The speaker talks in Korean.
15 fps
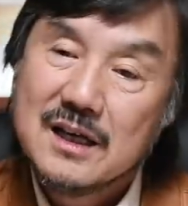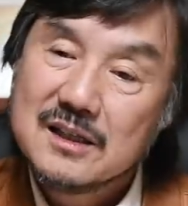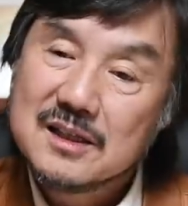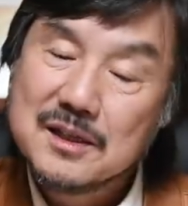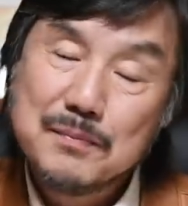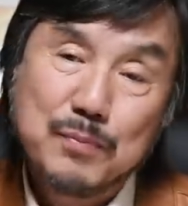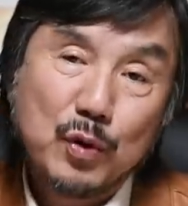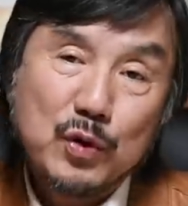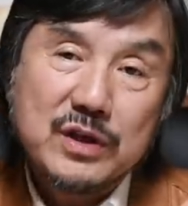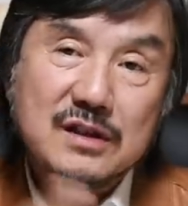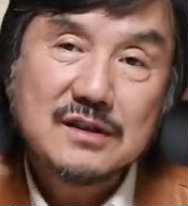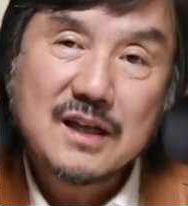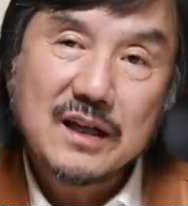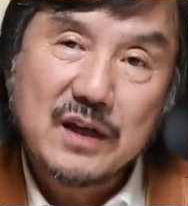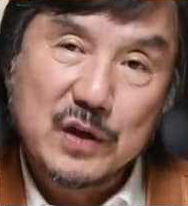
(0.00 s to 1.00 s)
진폭이
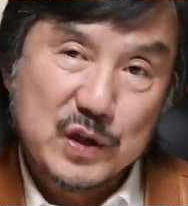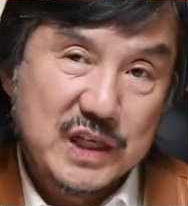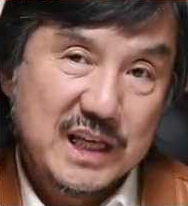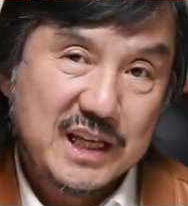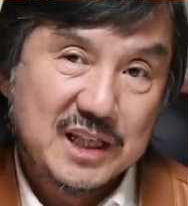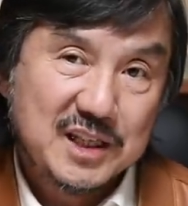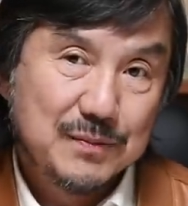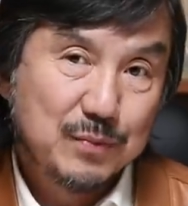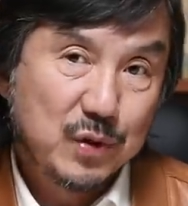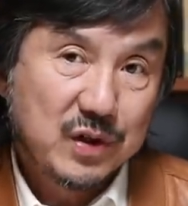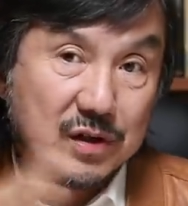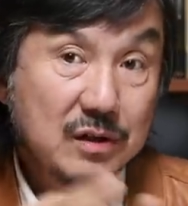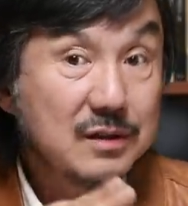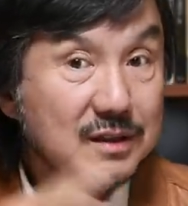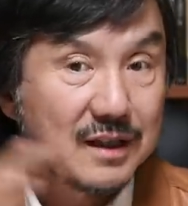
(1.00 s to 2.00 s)
크잖아요. 얘기 진폭이
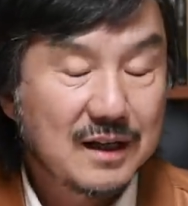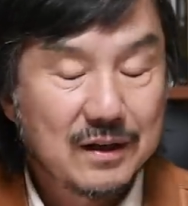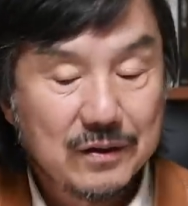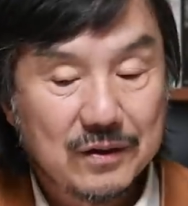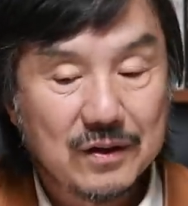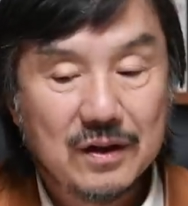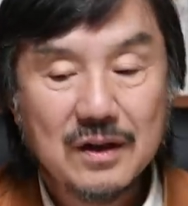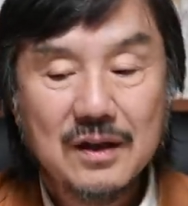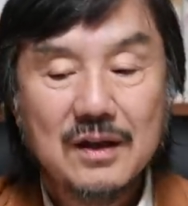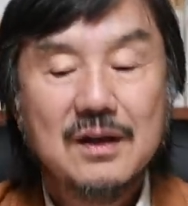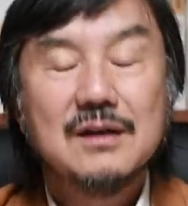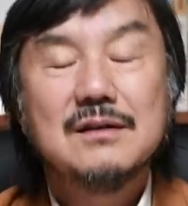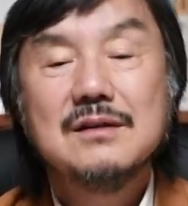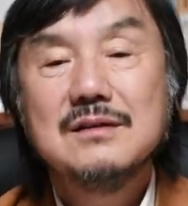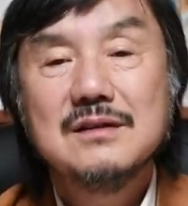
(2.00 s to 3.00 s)
커지잖아요.
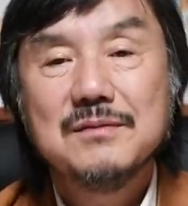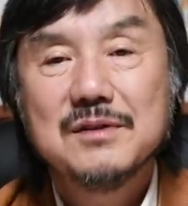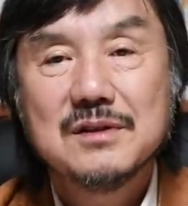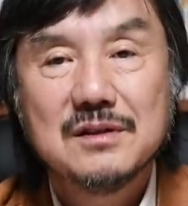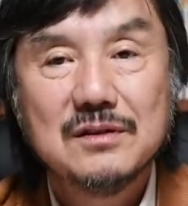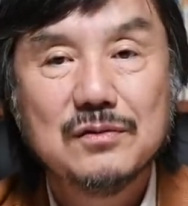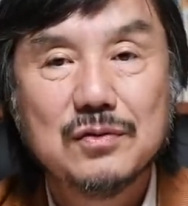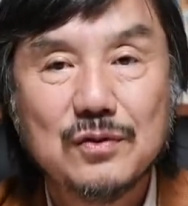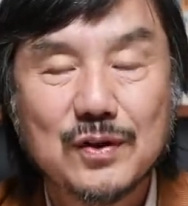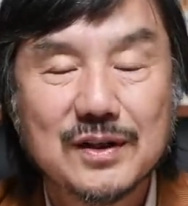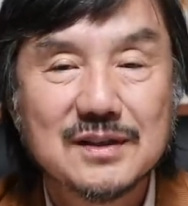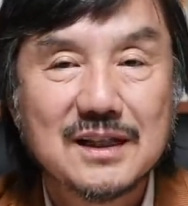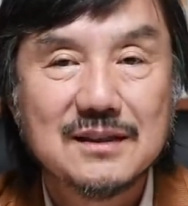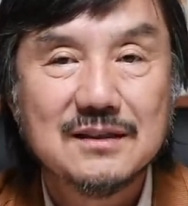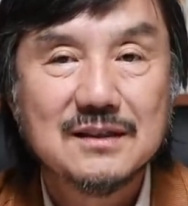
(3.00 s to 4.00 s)
그런 점에서는 훌륭한
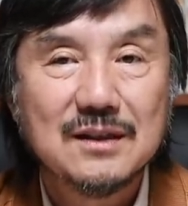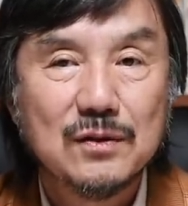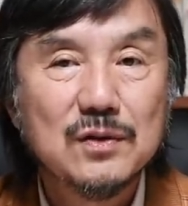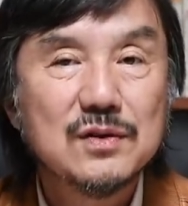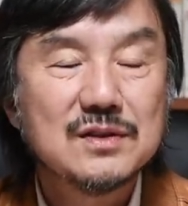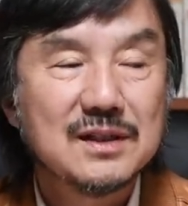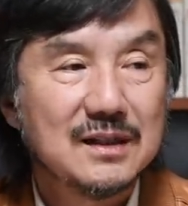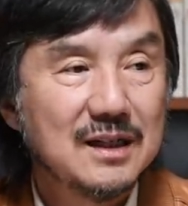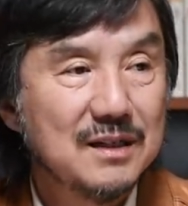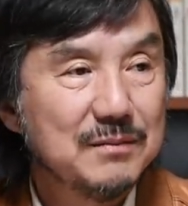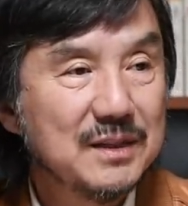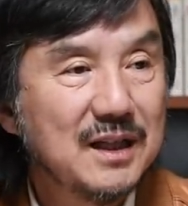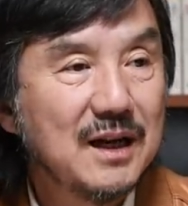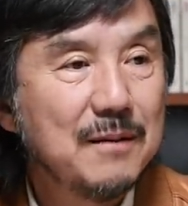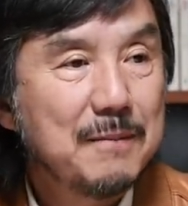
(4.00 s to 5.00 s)
사진이라고
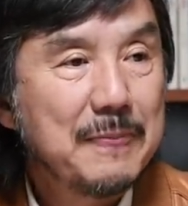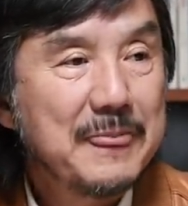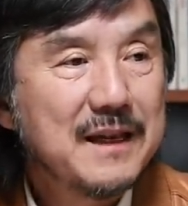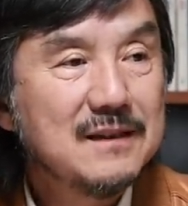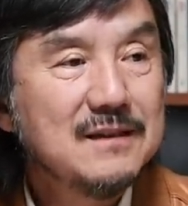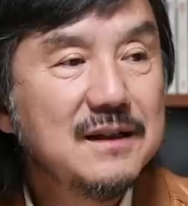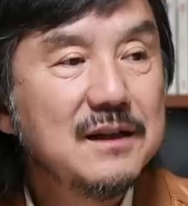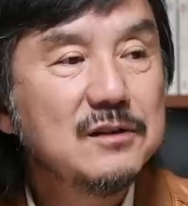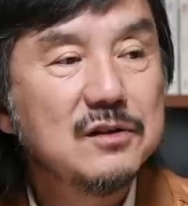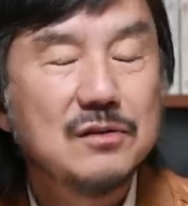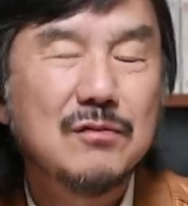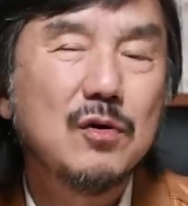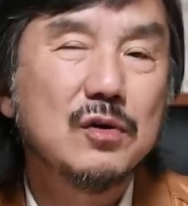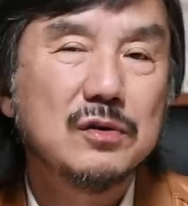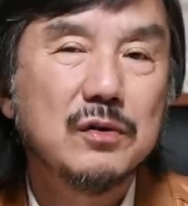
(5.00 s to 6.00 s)
생각합니다. 대신에 이것도
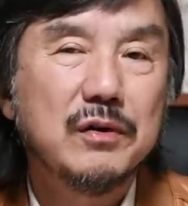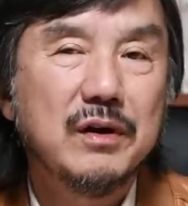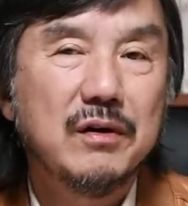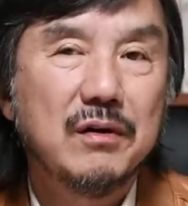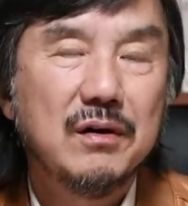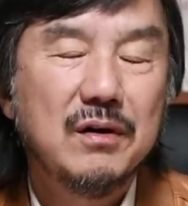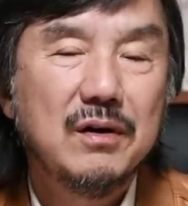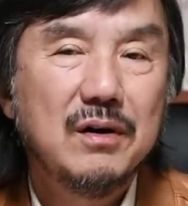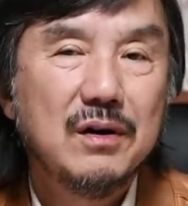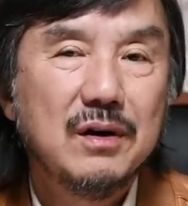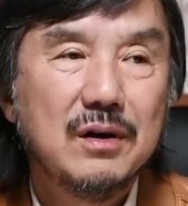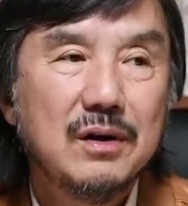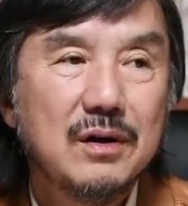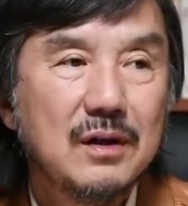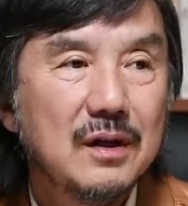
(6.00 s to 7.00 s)
너무 어두워요.
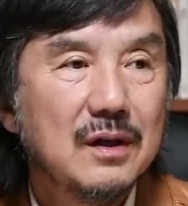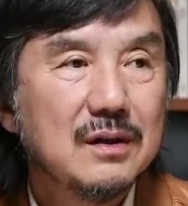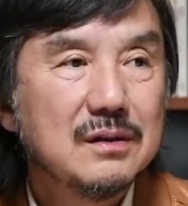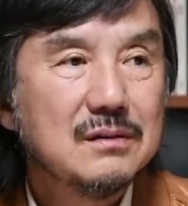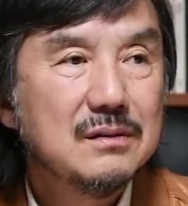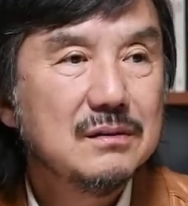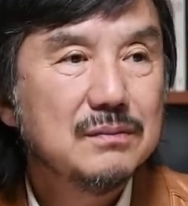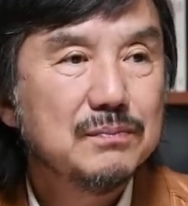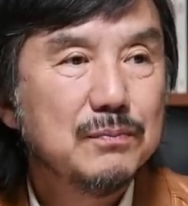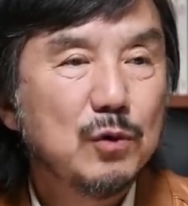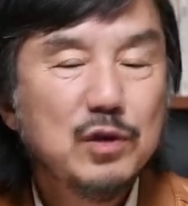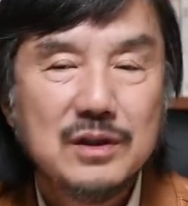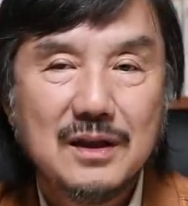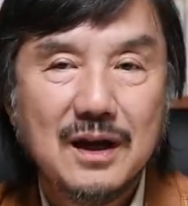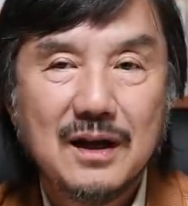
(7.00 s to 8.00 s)
그
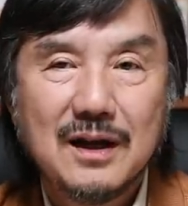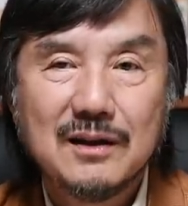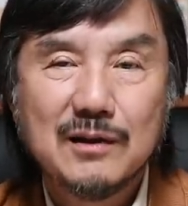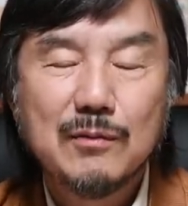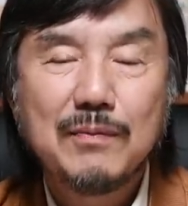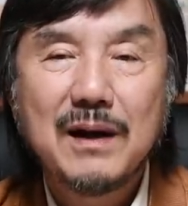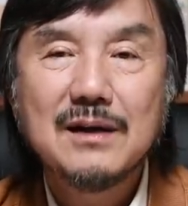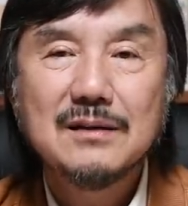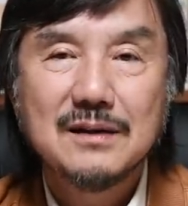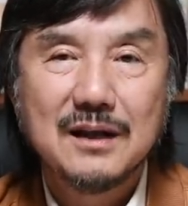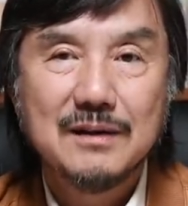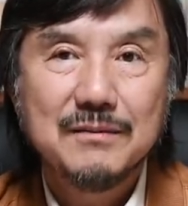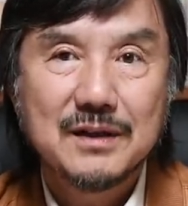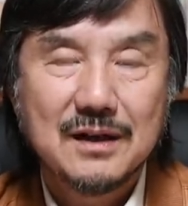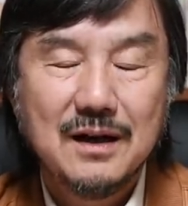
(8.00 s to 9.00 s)
모니터가 너무 밝은 거
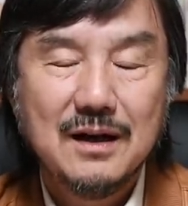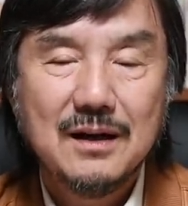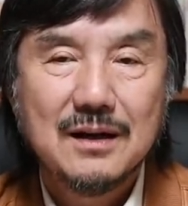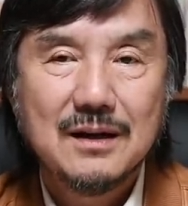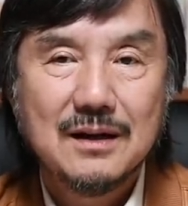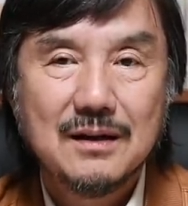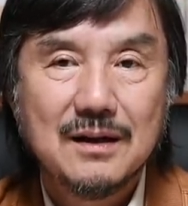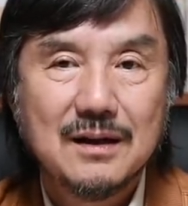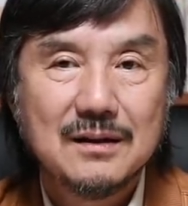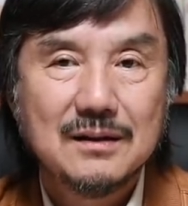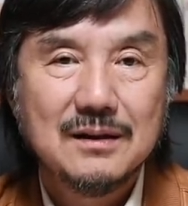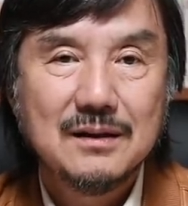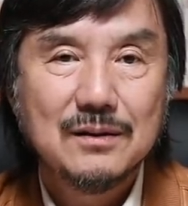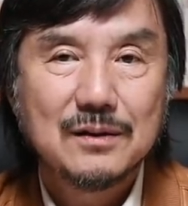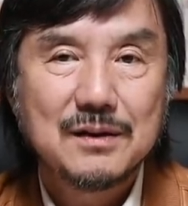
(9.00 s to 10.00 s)
아닙니까? 아,
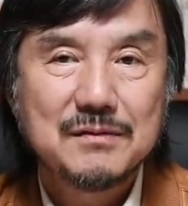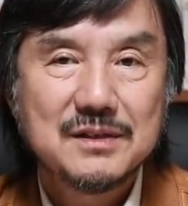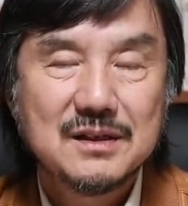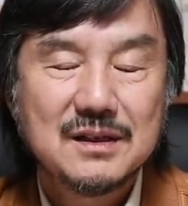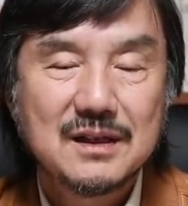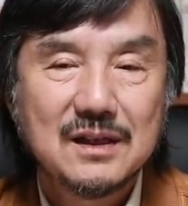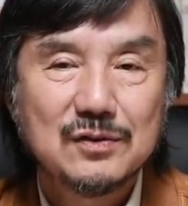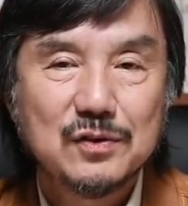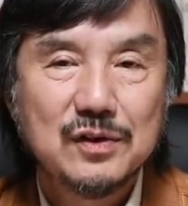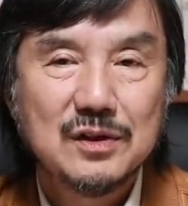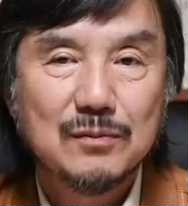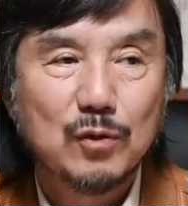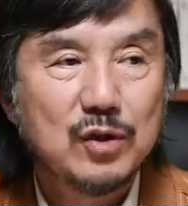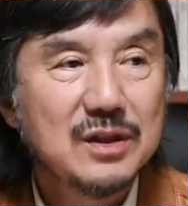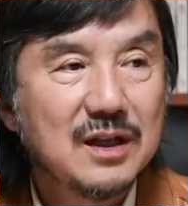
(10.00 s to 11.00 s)
이 호남시 가지고
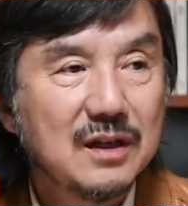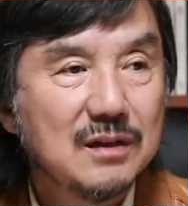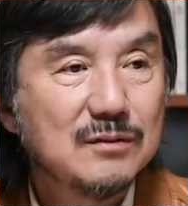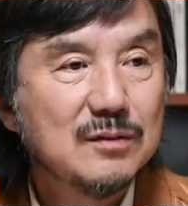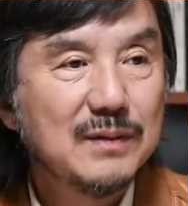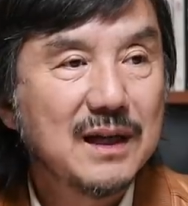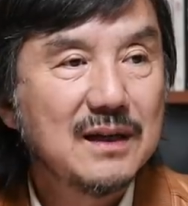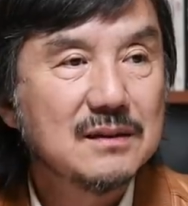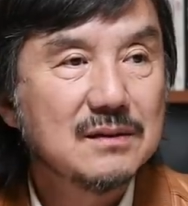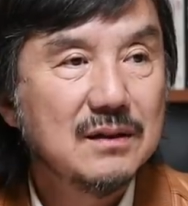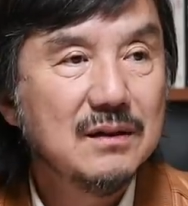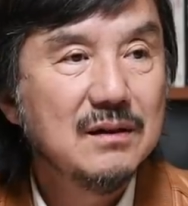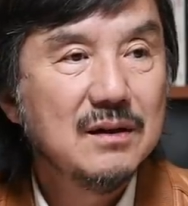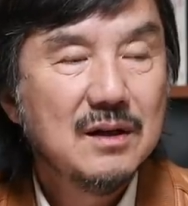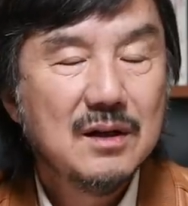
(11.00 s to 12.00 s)
있는 모니터가 너무 밝아서